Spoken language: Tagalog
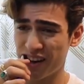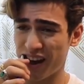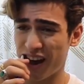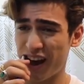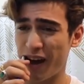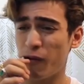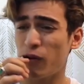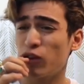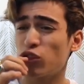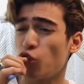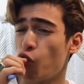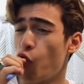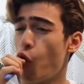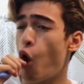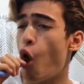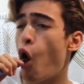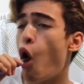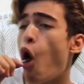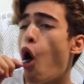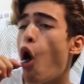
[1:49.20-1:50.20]
I want to
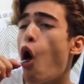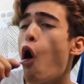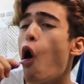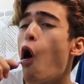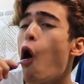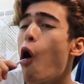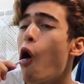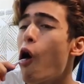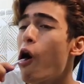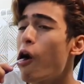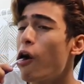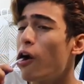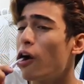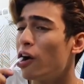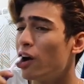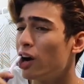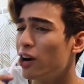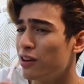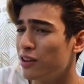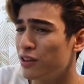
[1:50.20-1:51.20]

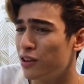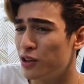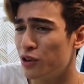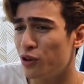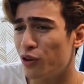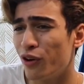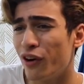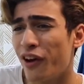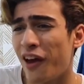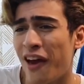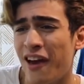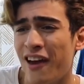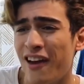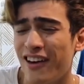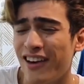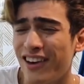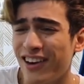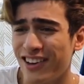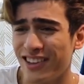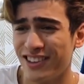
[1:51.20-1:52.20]
hold your
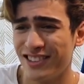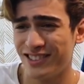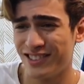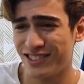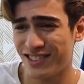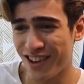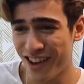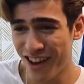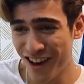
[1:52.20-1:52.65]
hands.